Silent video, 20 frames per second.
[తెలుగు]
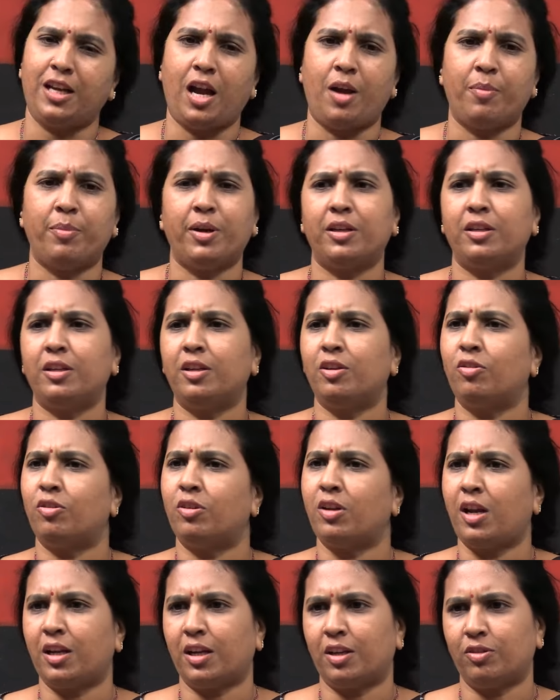ఆ పార్టీలో
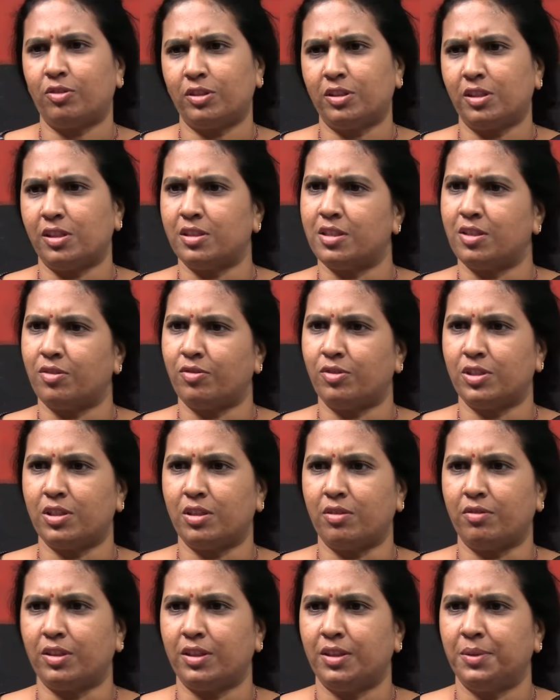ఉన్న వాళ్ళకి కూడా తెలిసిన
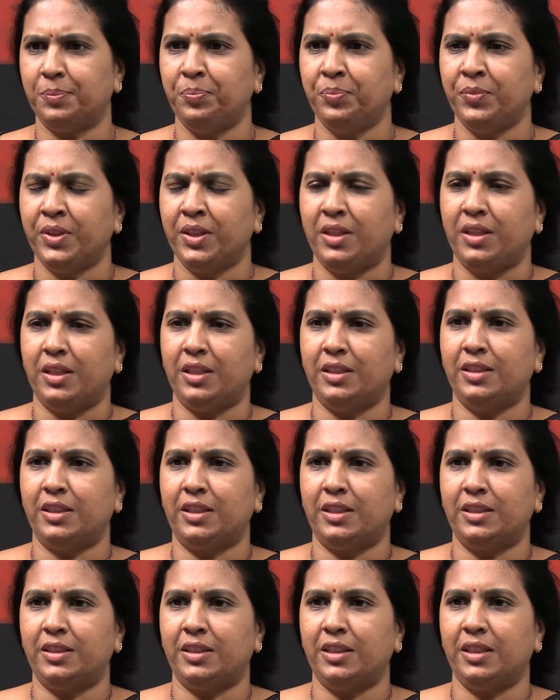విషయం
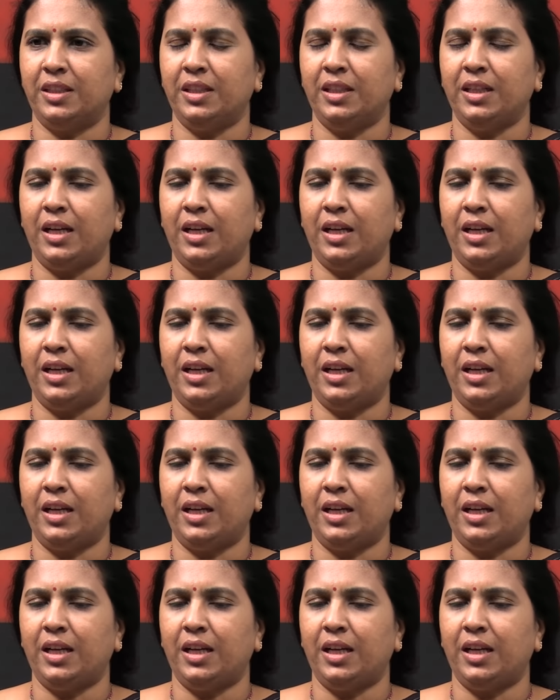ఎందుకంటే